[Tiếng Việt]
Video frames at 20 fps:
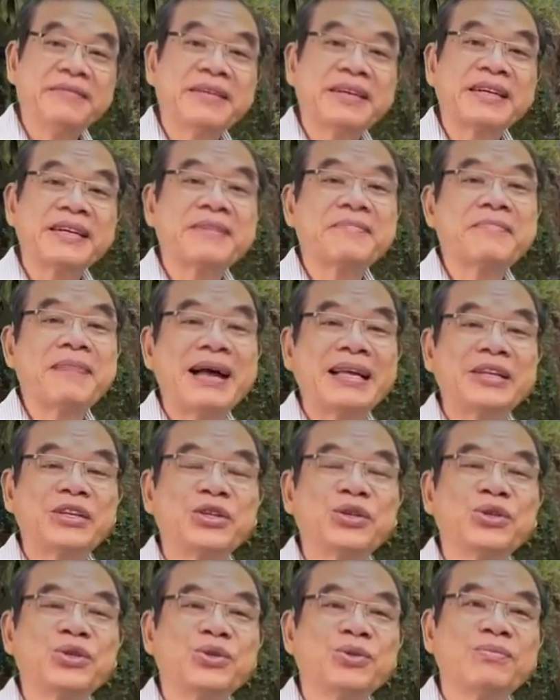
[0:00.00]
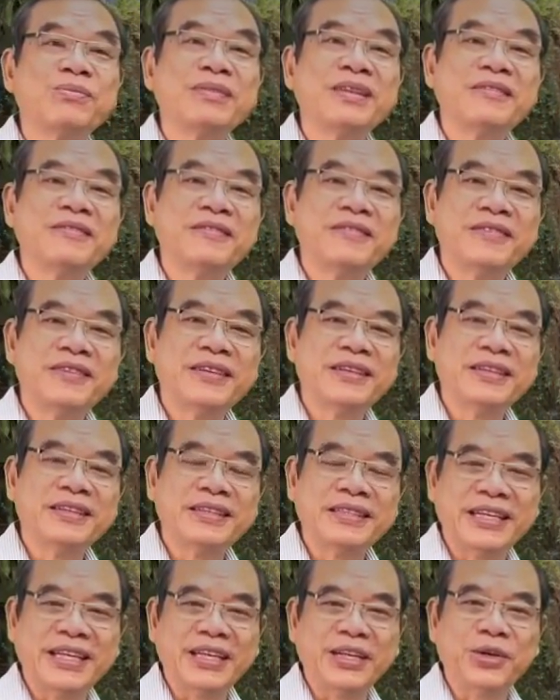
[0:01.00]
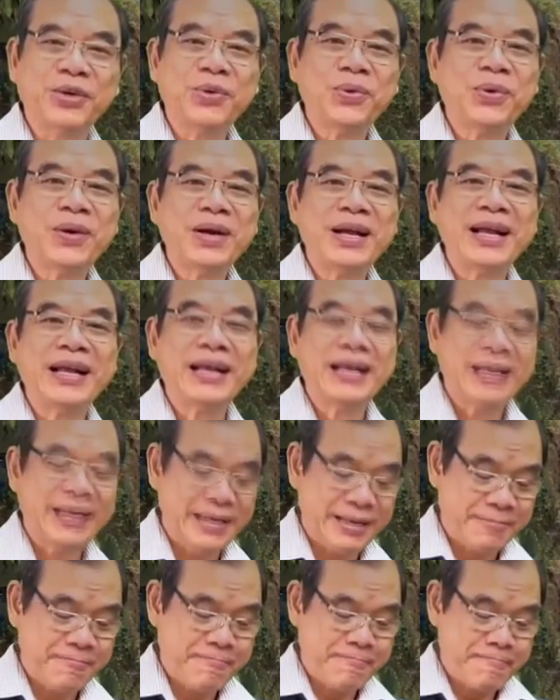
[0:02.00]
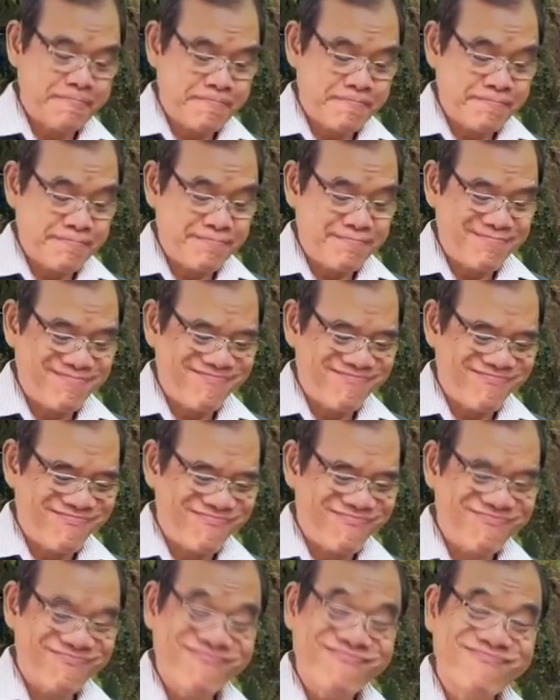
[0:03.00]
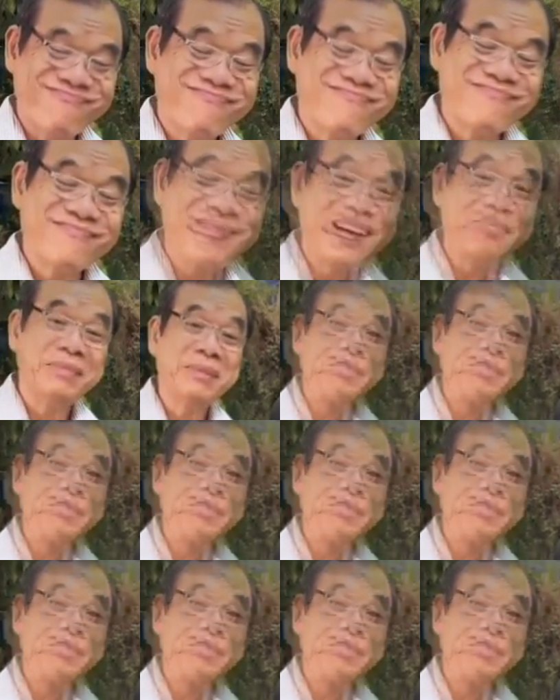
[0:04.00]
Thưa anh chị em và các bạn, hôm nay là ngày thứ bảy cuối